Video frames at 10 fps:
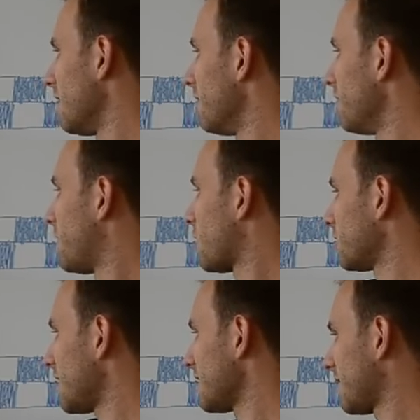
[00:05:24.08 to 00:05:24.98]

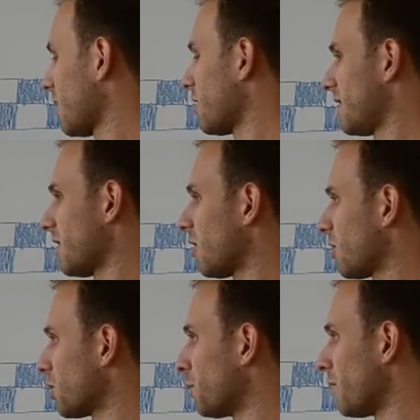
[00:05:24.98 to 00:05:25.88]
wykonanie takiego jednego
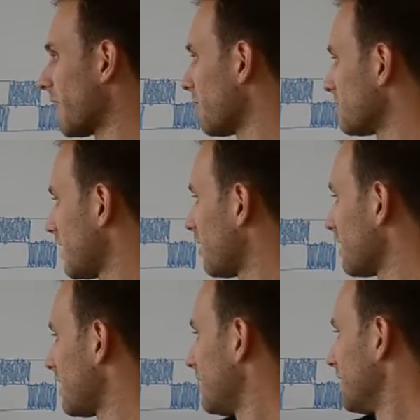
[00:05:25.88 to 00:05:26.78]
kroku polegającego
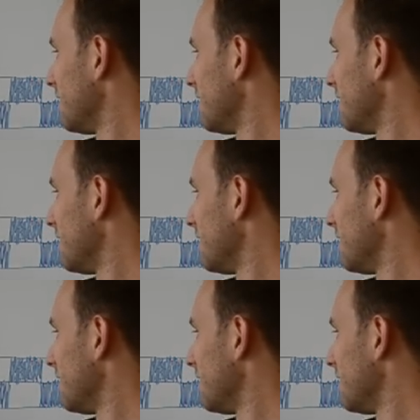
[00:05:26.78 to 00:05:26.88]
na,